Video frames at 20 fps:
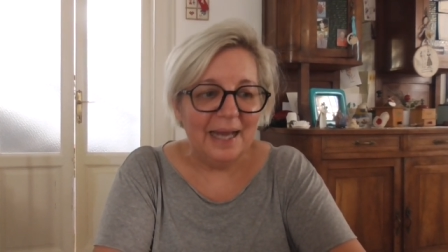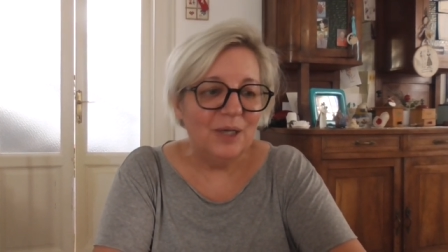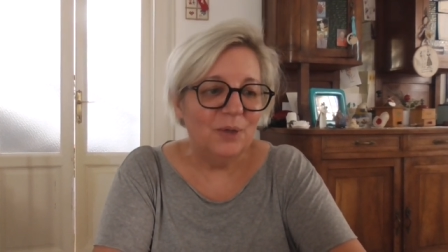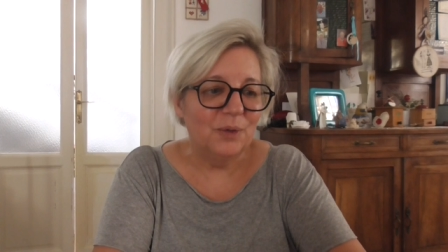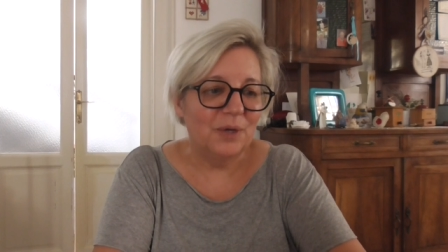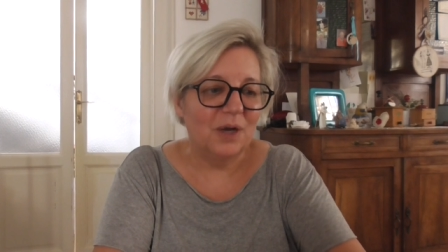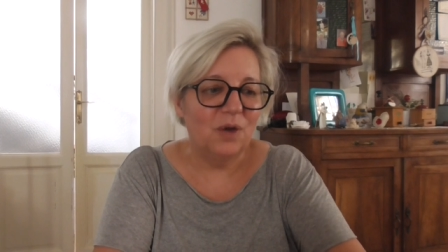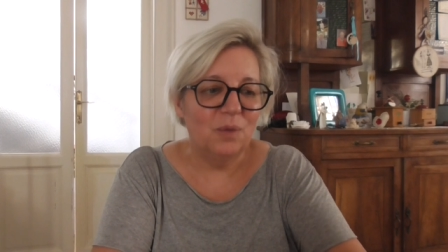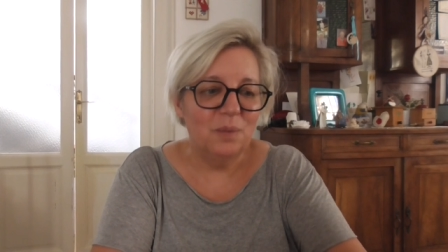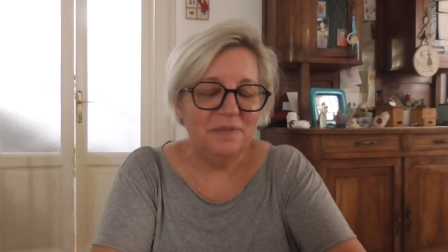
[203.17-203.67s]

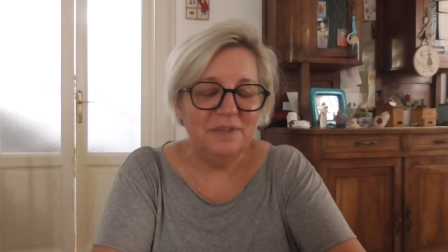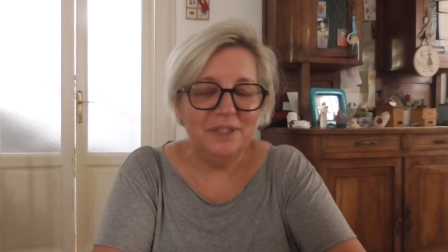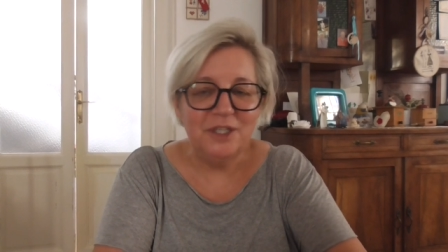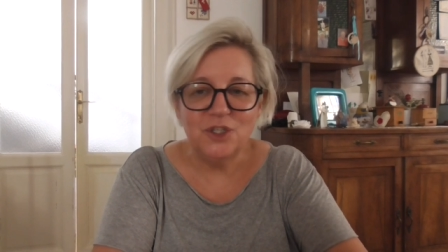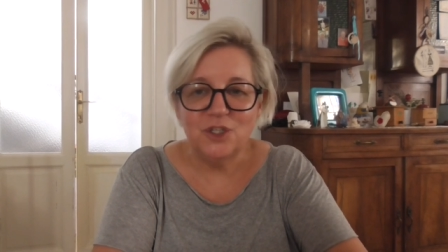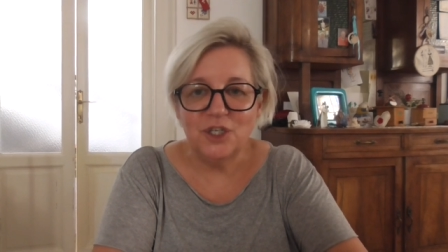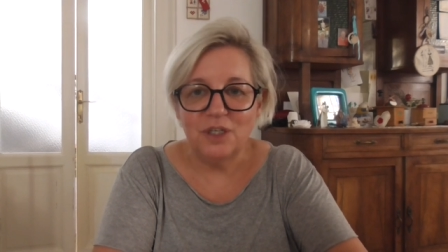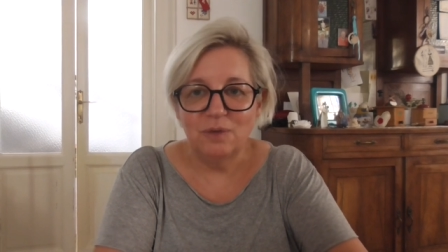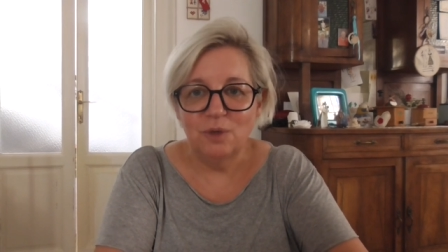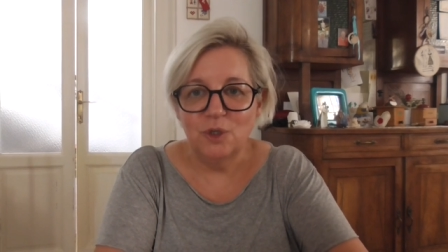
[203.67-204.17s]
allora, come vi
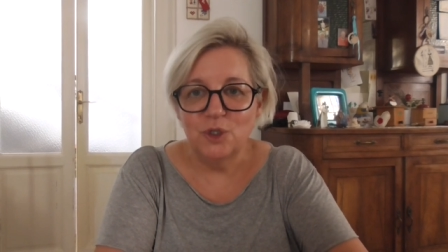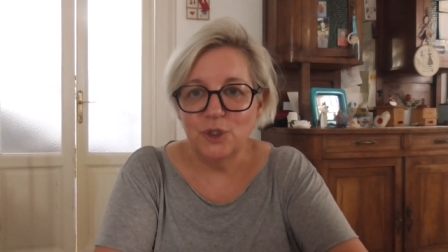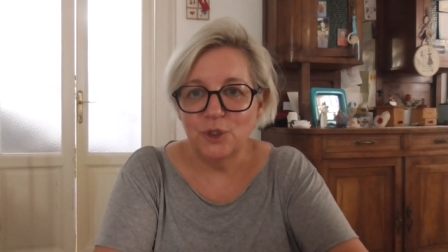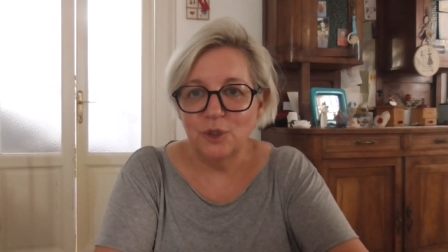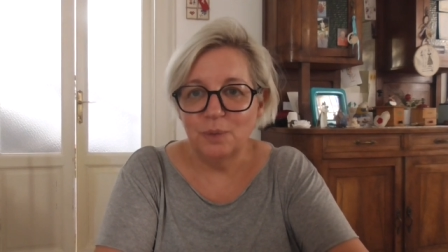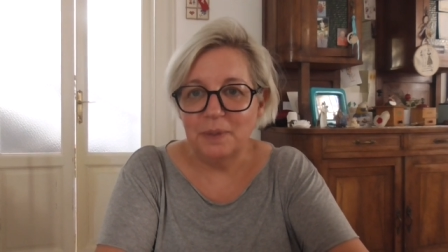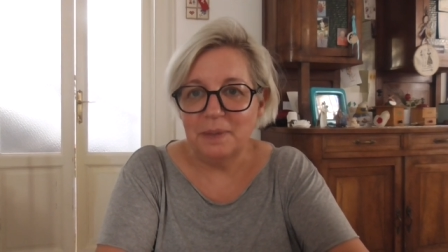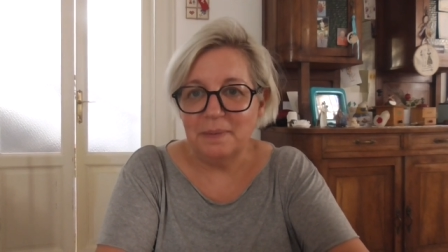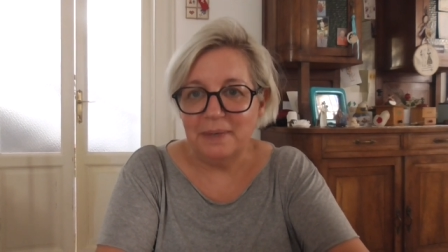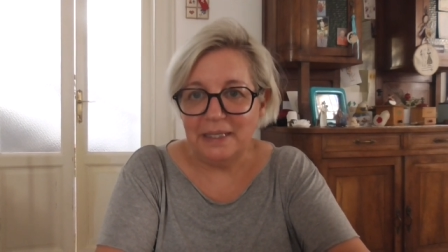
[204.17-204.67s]
dicevo, il
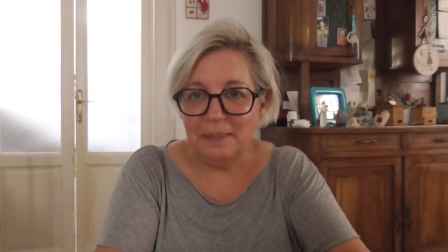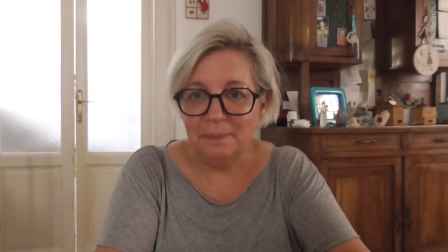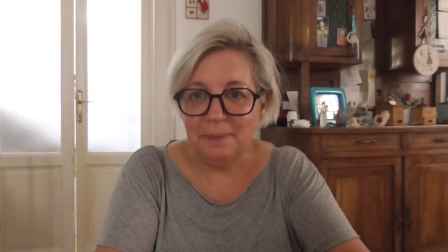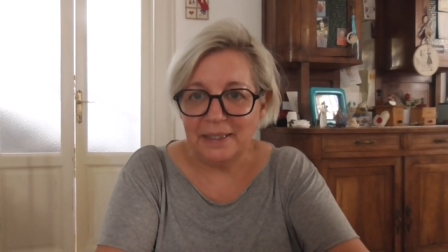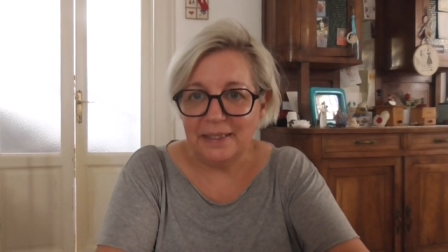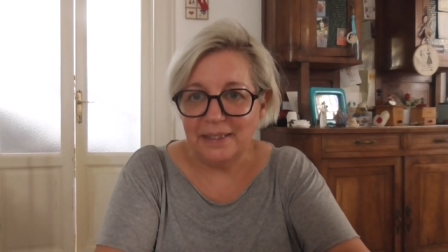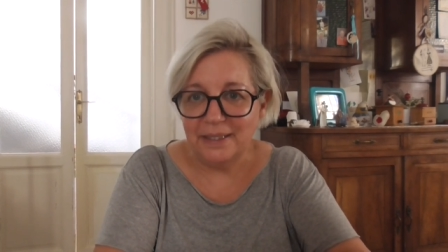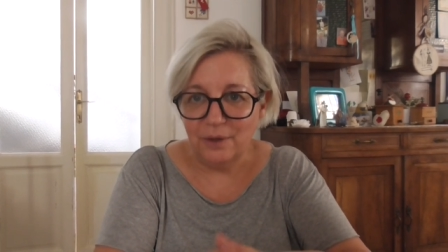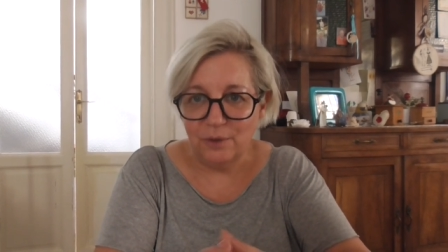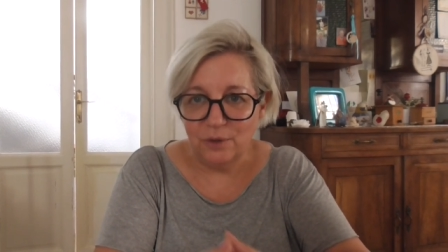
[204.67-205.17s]
giorno prima di
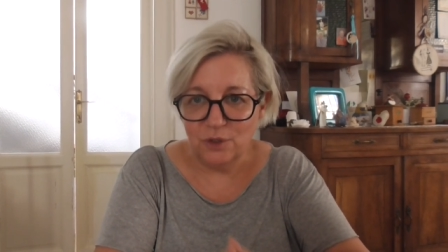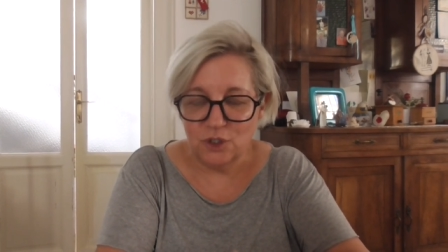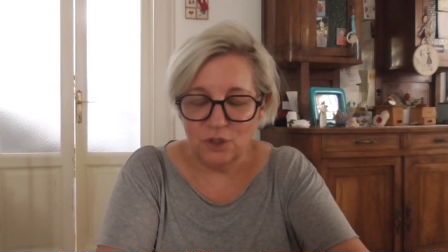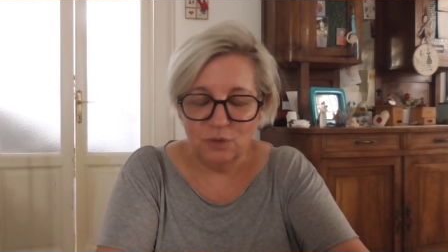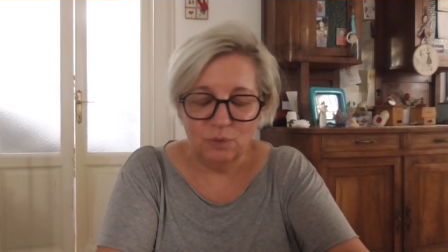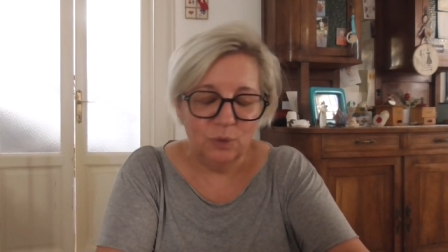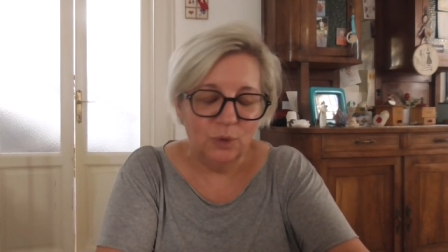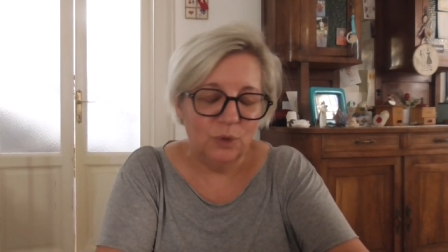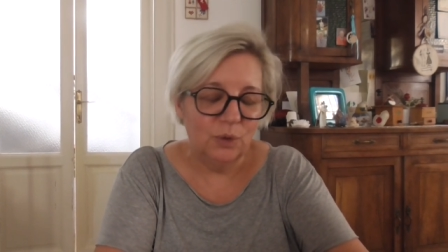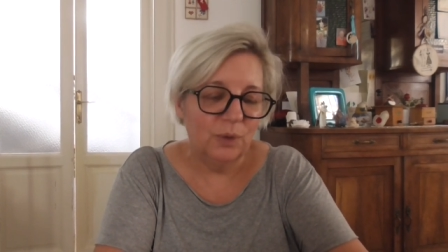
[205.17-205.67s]
partire ho
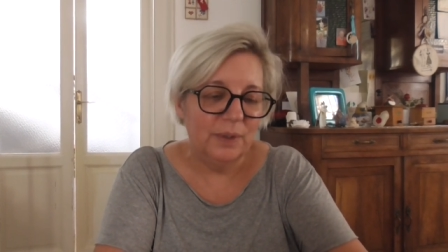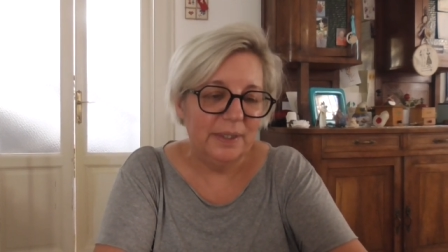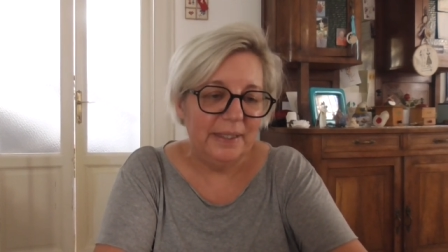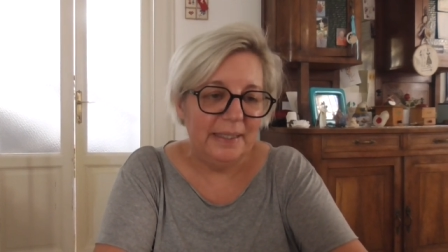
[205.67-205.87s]
ricevuto